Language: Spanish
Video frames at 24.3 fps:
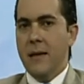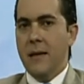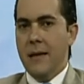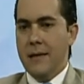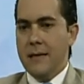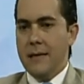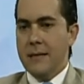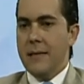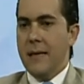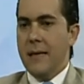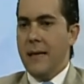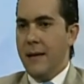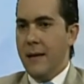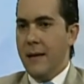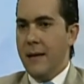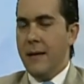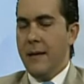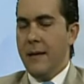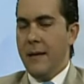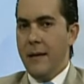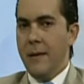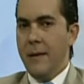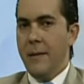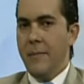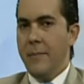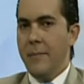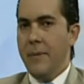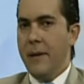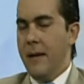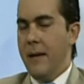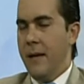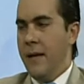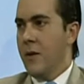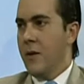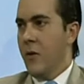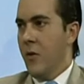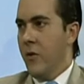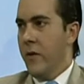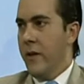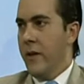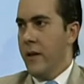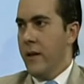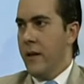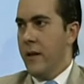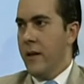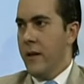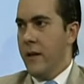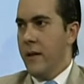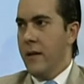que están en peligro
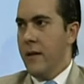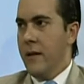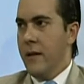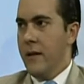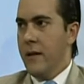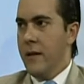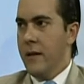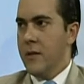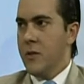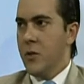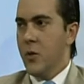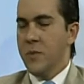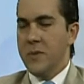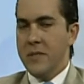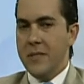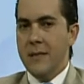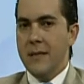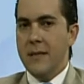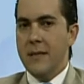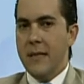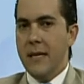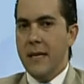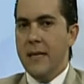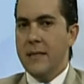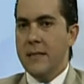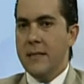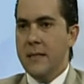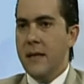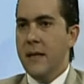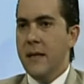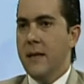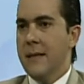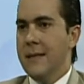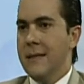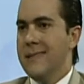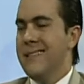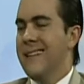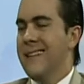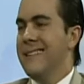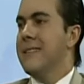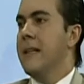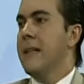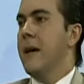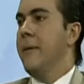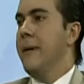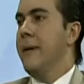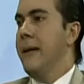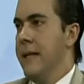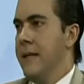de, de subsistencia se
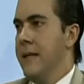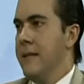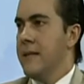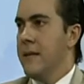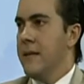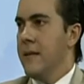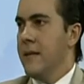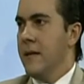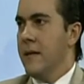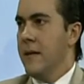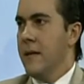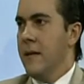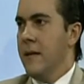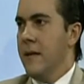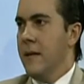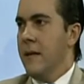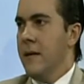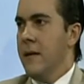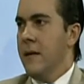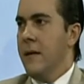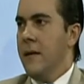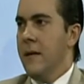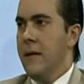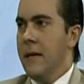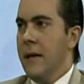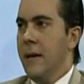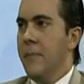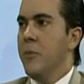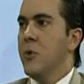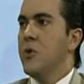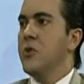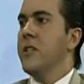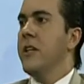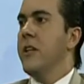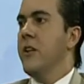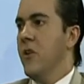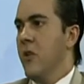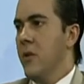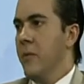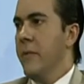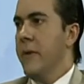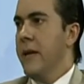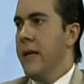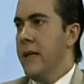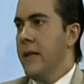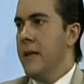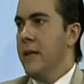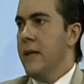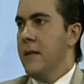estabilicen y ya
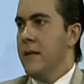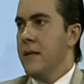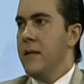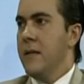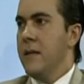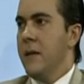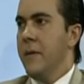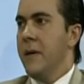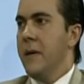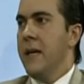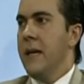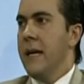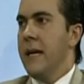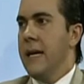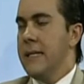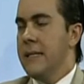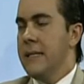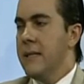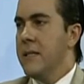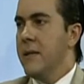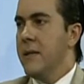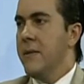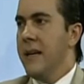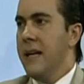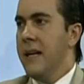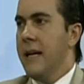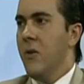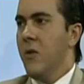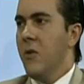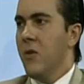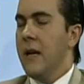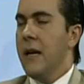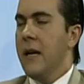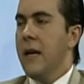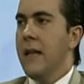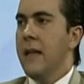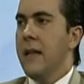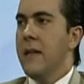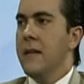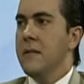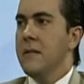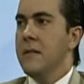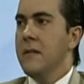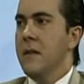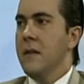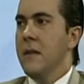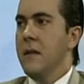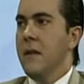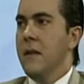posteriormente deberían hacerse varias jornadas,
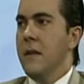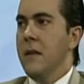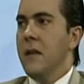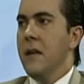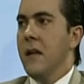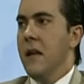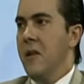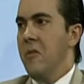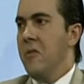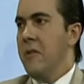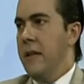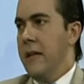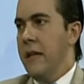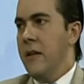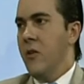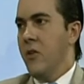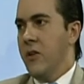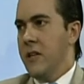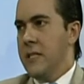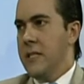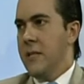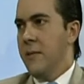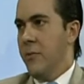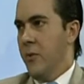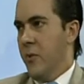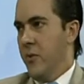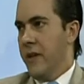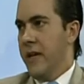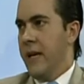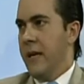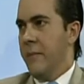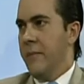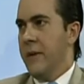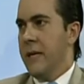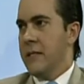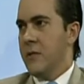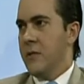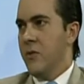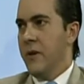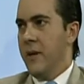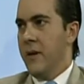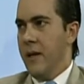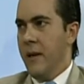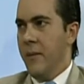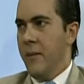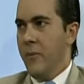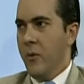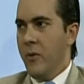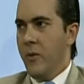que yo entiendo que sí podría armarse un
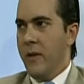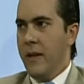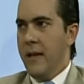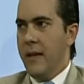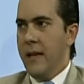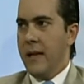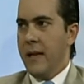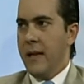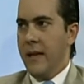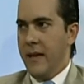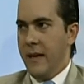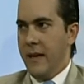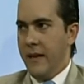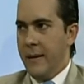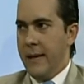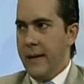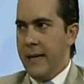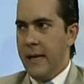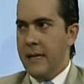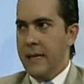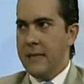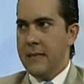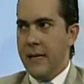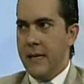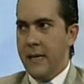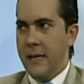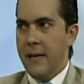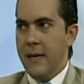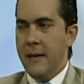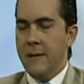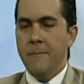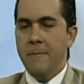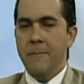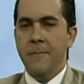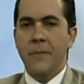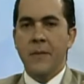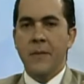equipo desde aquí que vaya hacia allá,